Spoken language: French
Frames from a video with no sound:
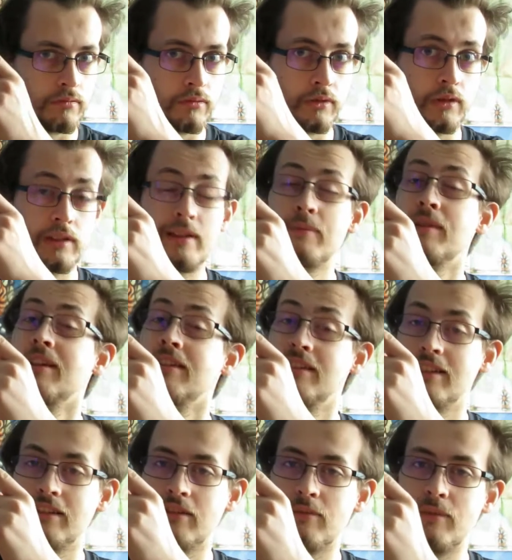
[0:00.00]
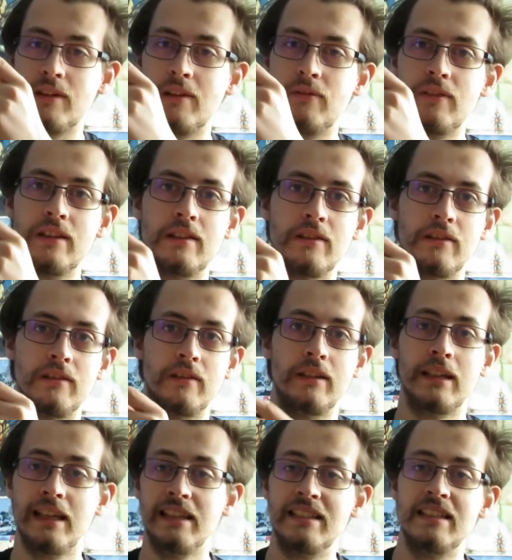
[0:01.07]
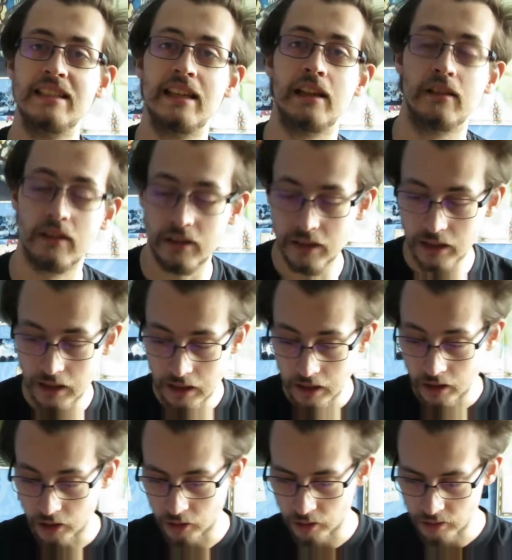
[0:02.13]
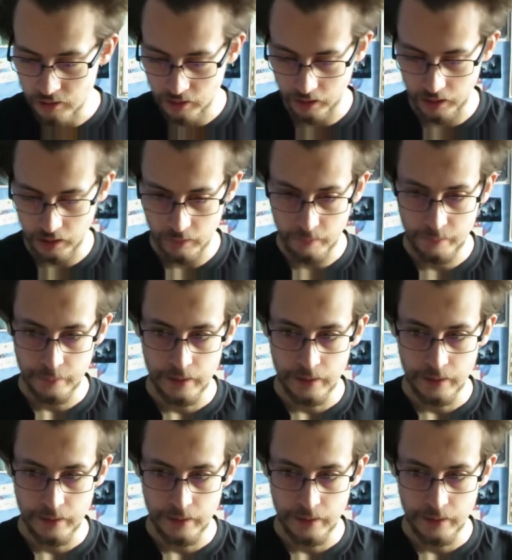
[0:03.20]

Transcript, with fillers: Vous notez bien cette magnifique euh, étiquette colorée.